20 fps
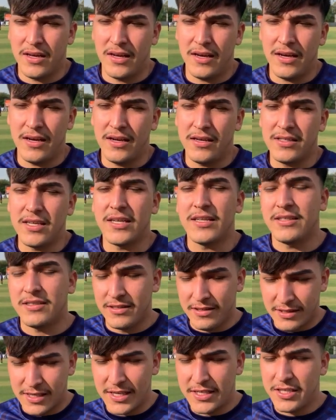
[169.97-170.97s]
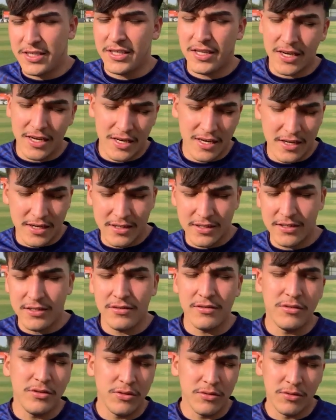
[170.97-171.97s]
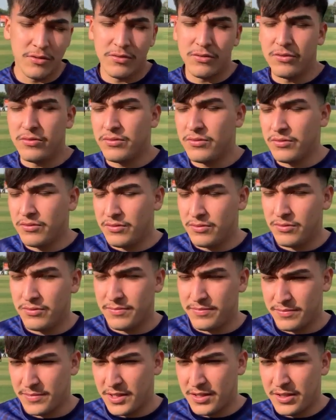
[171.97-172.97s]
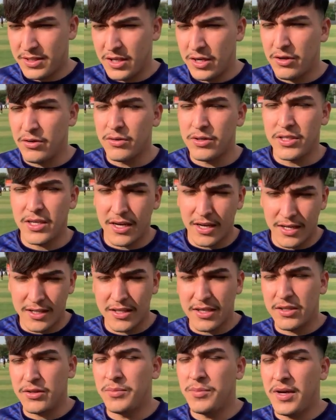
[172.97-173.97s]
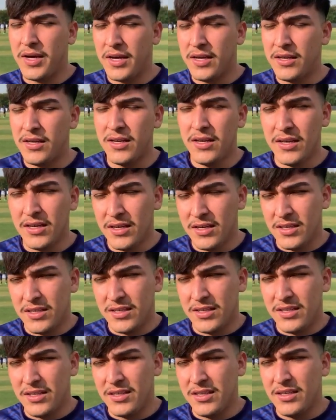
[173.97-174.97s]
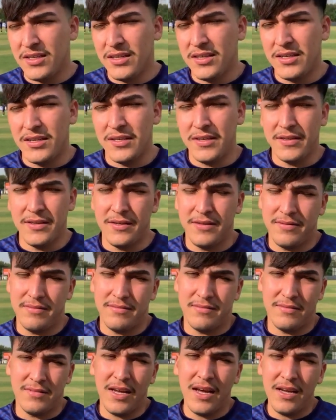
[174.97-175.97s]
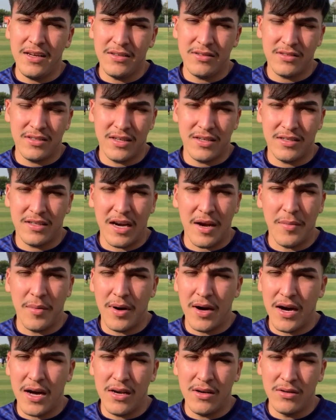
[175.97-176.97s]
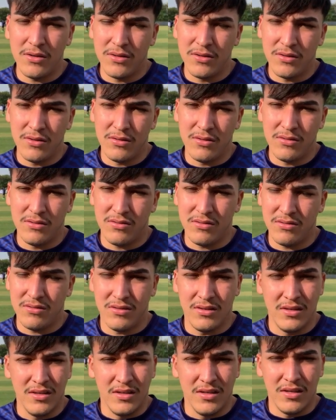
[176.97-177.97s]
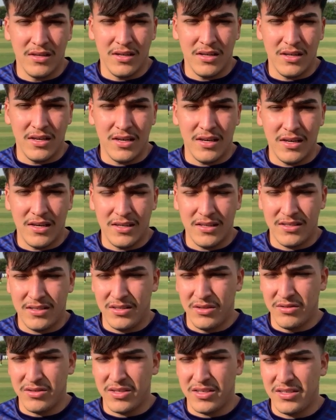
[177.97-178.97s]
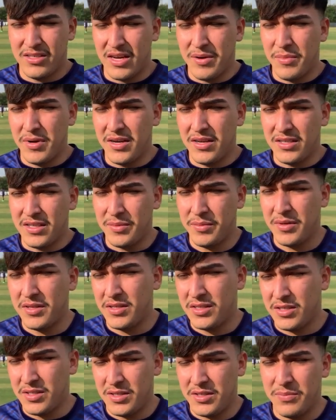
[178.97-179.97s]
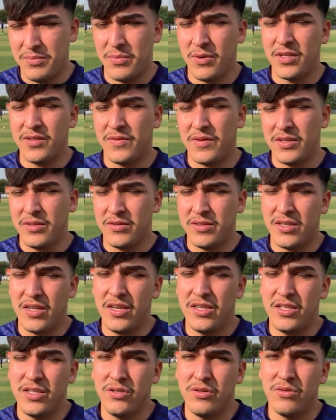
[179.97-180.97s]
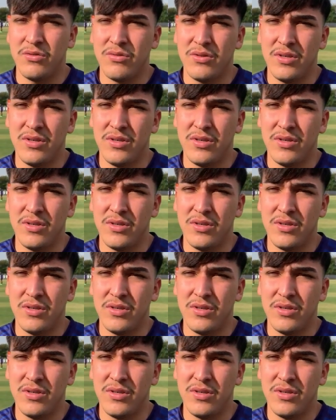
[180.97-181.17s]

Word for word: É, já, já tinha jogo anterior já entrando bem. E é isso, né? Trabalho. É, se Deus quiser, amanhã também a gente possa fazer um excelente jogo